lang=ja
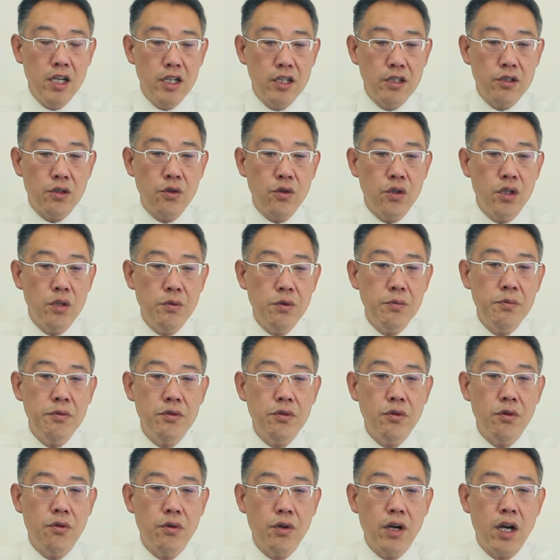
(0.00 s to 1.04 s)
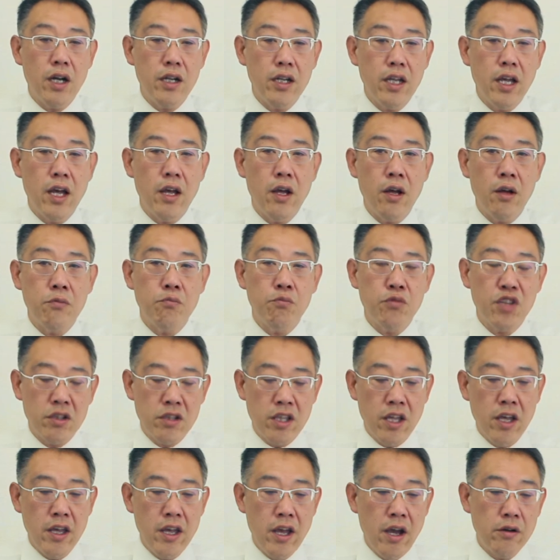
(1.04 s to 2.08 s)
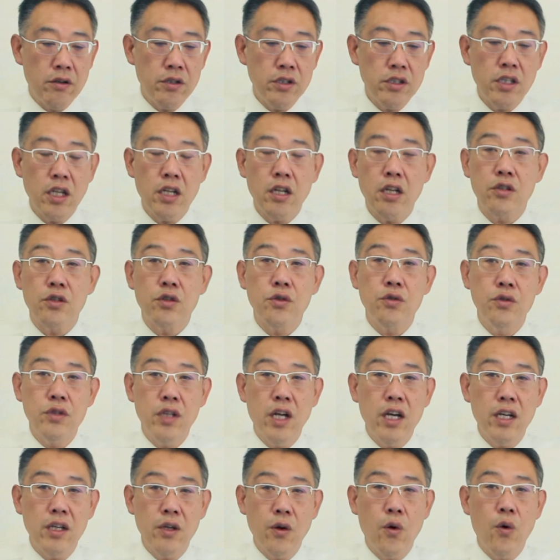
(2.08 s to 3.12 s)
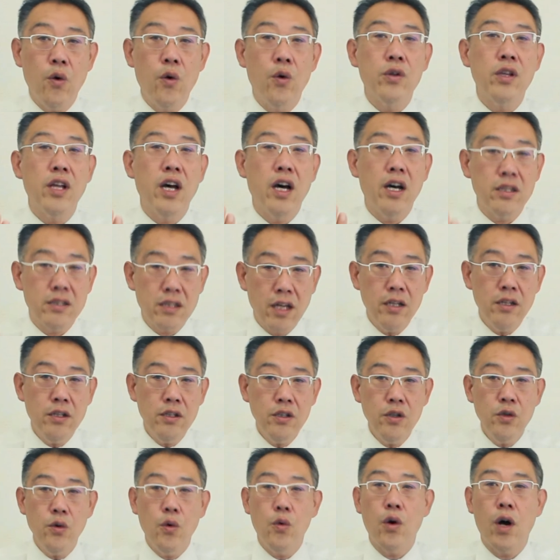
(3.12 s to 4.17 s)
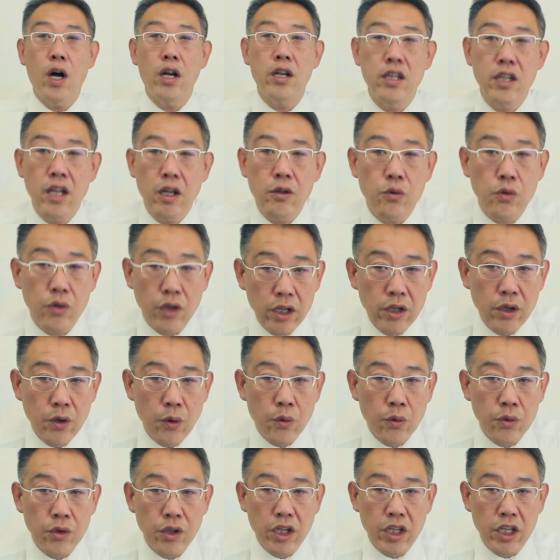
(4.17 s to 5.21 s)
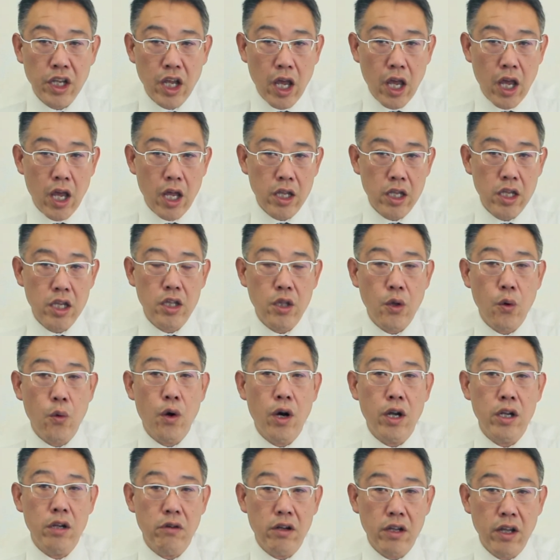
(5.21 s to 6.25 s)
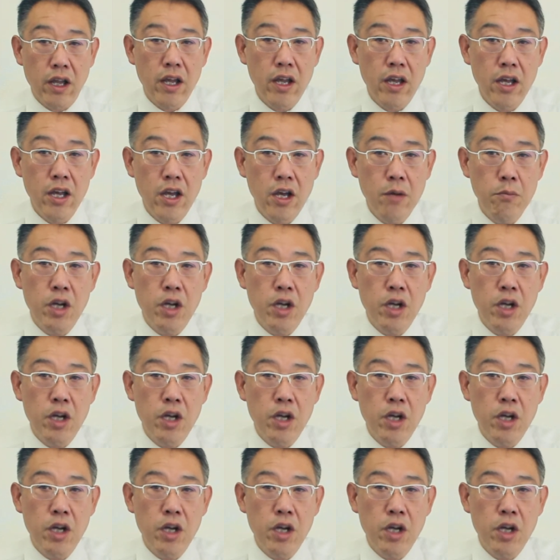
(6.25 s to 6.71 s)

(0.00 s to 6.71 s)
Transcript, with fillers: その部分のお金制約したらちょうだいよオーナーさんっていうお金なのね、基本的に エーディー ってお金はね。